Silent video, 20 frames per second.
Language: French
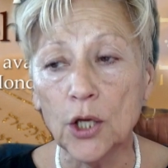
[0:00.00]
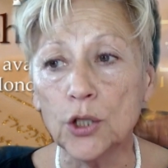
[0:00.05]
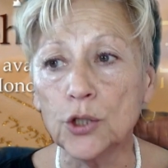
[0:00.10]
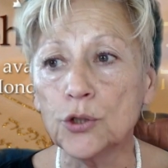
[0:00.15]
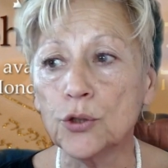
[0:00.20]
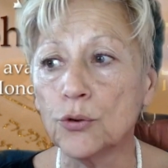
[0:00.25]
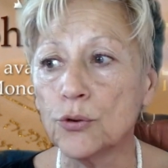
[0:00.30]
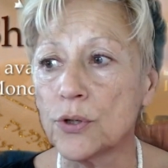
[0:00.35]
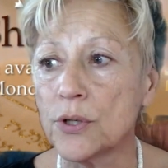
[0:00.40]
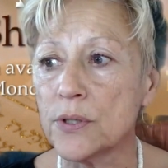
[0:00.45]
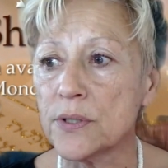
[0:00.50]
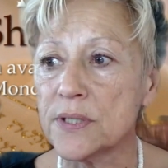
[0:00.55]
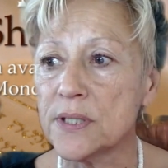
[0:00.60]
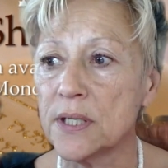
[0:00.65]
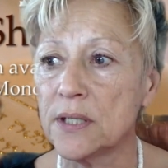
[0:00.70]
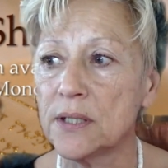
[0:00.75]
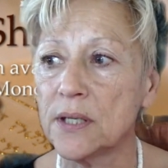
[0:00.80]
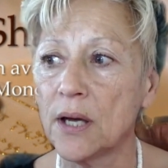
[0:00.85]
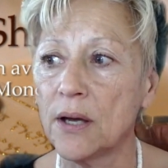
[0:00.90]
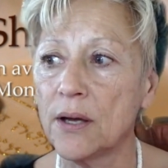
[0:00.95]
Donc,
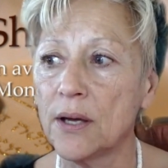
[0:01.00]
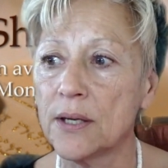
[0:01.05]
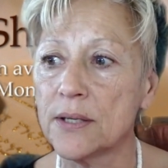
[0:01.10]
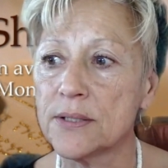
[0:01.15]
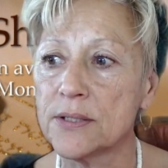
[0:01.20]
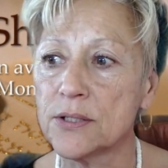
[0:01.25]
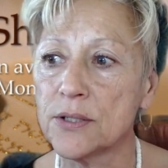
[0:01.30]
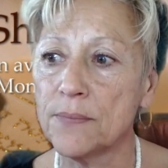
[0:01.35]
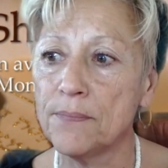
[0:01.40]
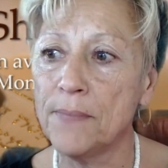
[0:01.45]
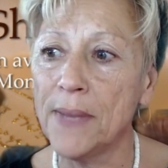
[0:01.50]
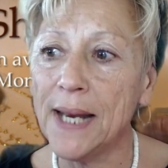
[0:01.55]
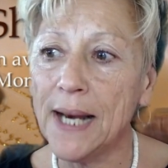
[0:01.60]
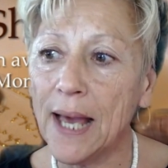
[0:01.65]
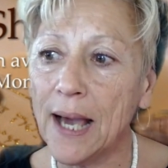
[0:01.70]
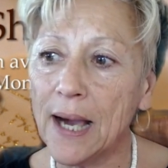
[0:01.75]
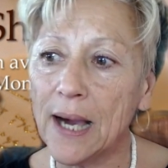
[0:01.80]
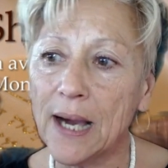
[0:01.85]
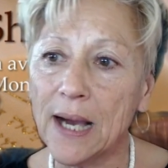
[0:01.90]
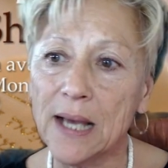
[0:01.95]
c'est un
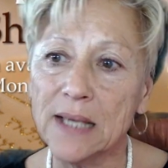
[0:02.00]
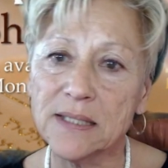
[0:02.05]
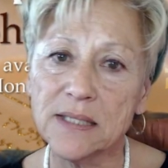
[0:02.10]
melacha,